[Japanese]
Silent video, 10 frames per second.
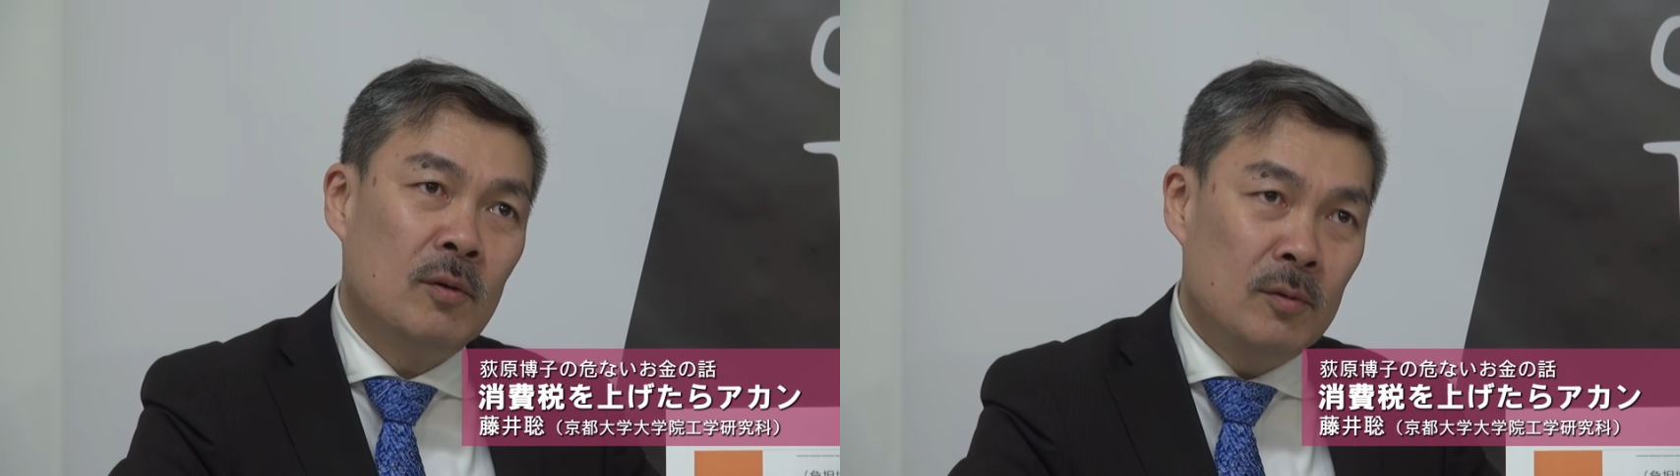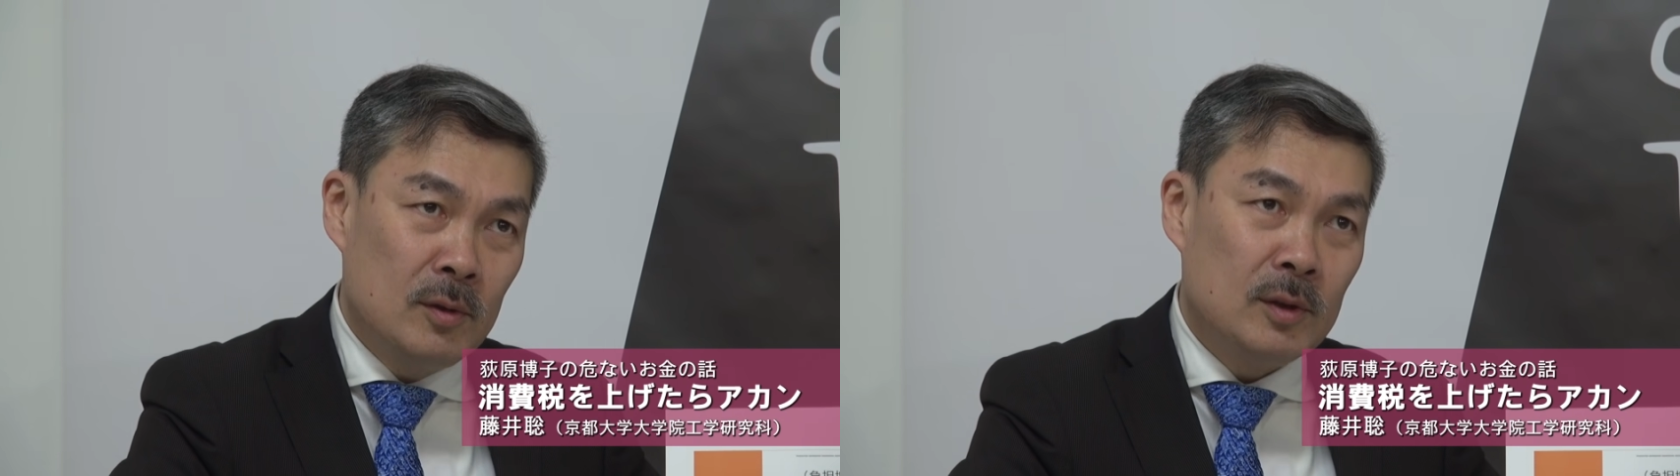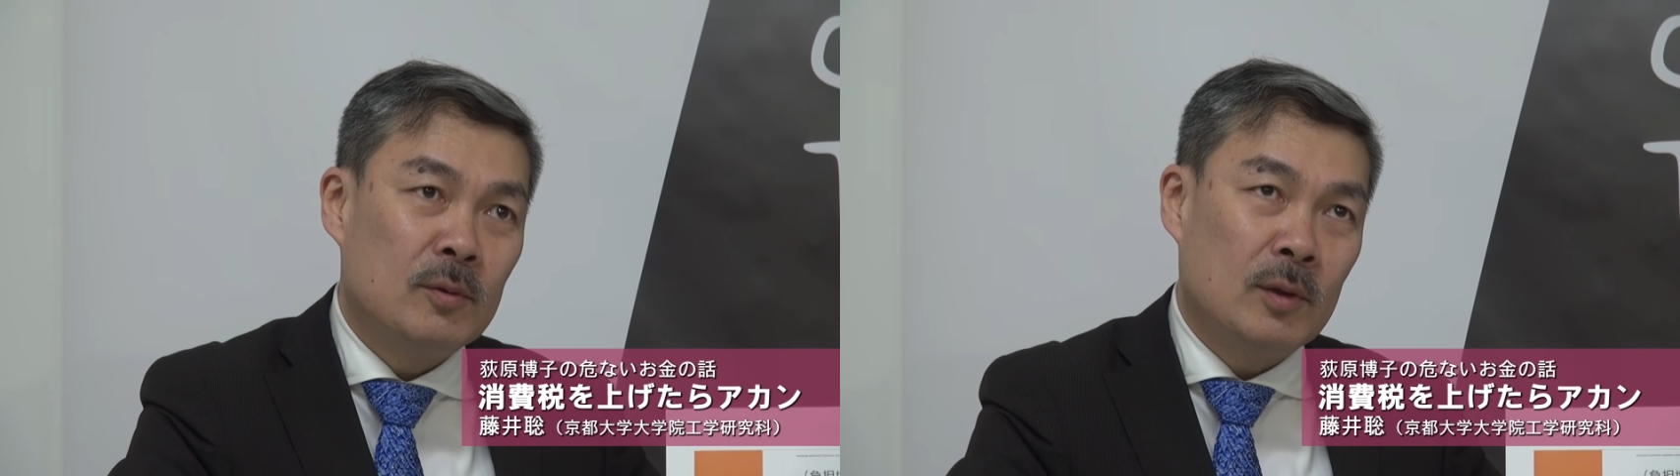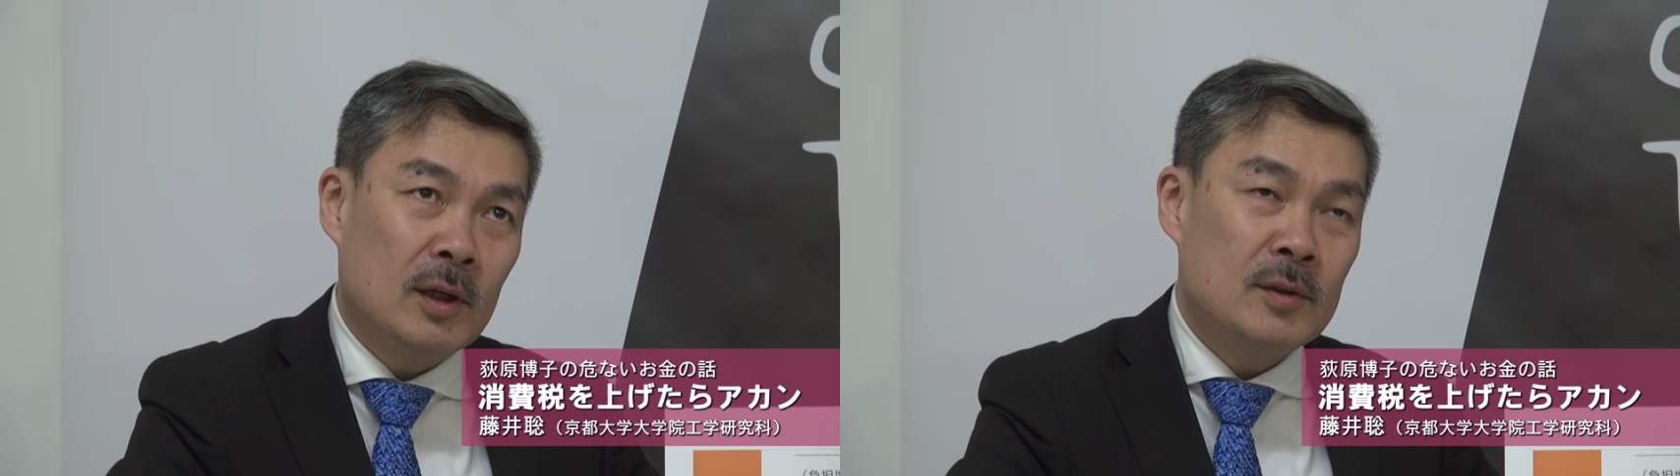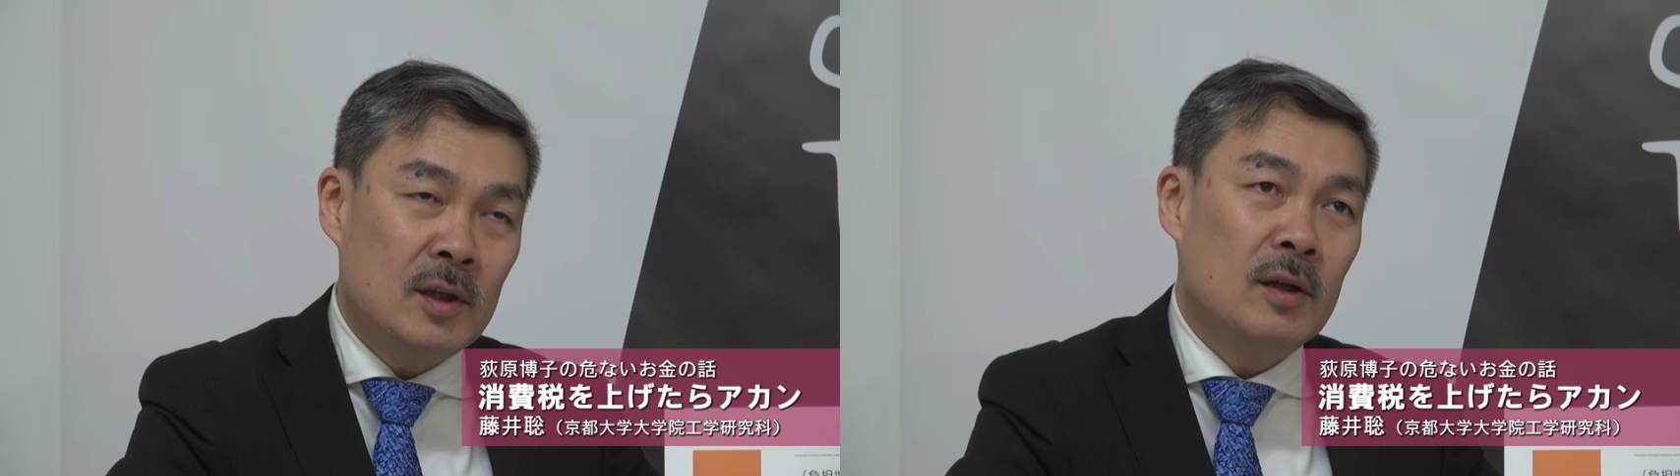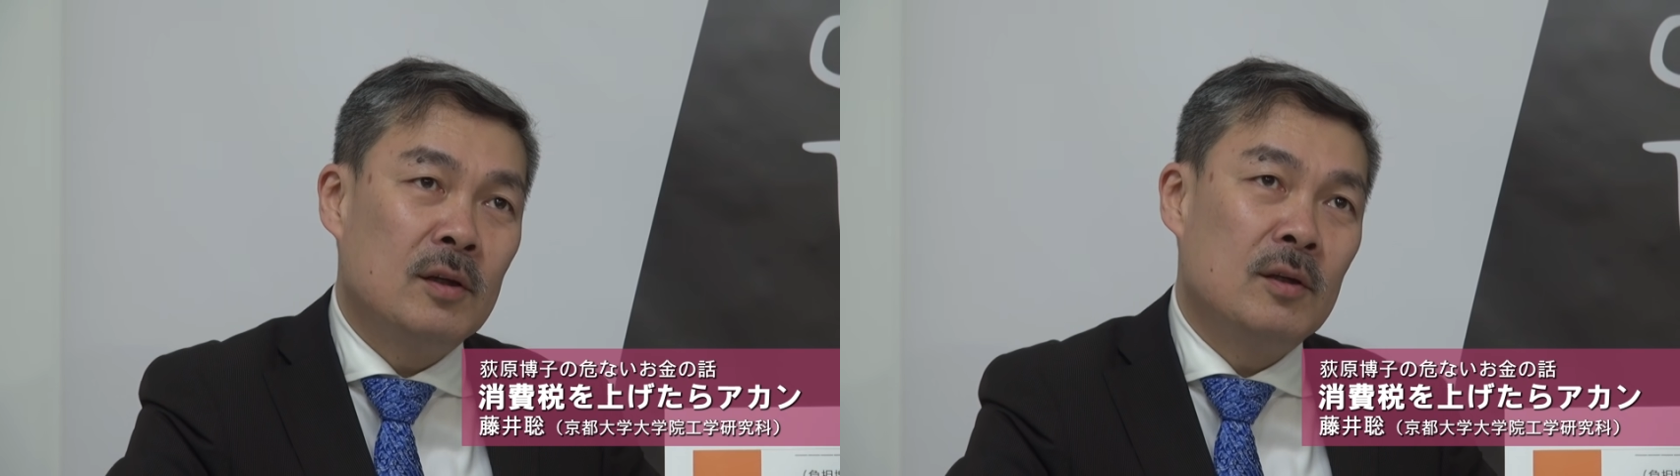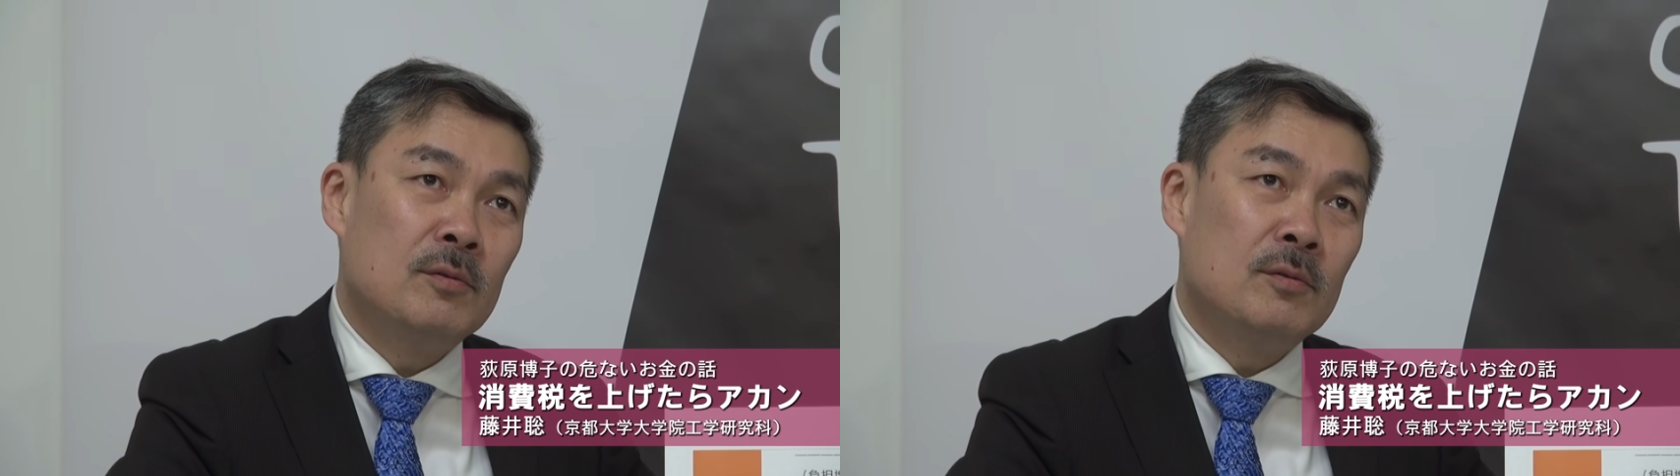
論理とか正義で